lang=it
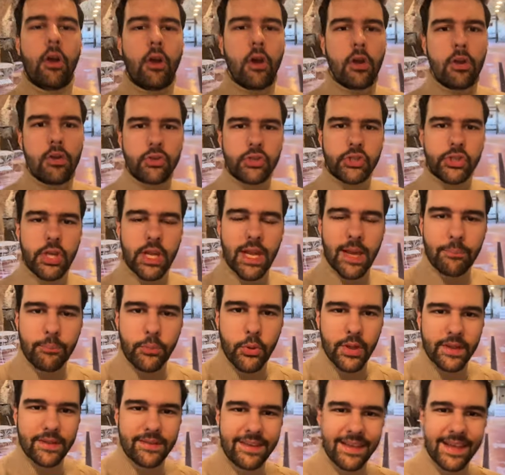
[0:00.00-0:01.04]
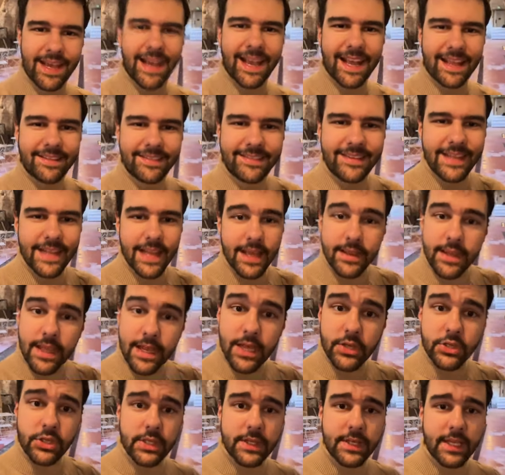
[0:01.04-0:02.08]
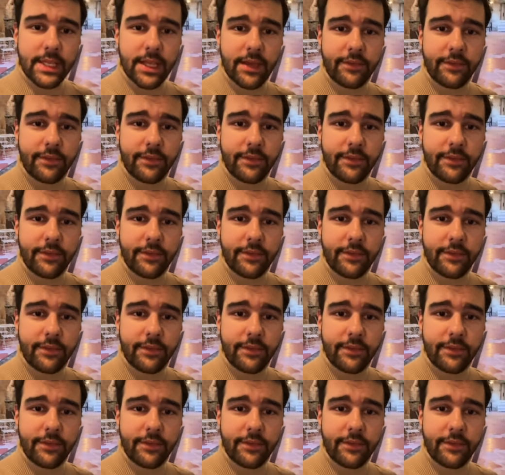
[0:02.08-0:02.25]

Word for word: Conosci la più antica cantina della città di